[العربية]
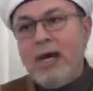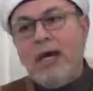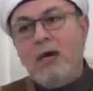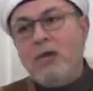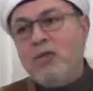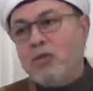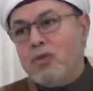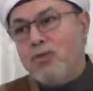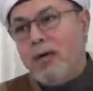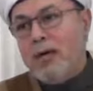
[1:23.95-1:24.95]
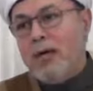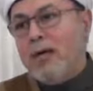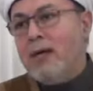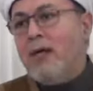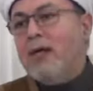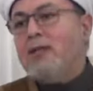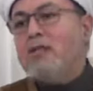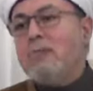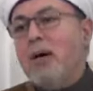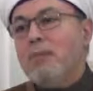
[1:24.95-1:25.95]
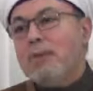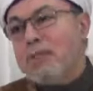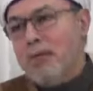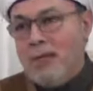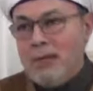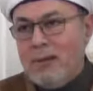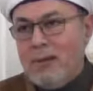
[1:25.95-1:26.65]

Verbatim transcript: حيوان يشوفها حاجة دي اسمها مظاهر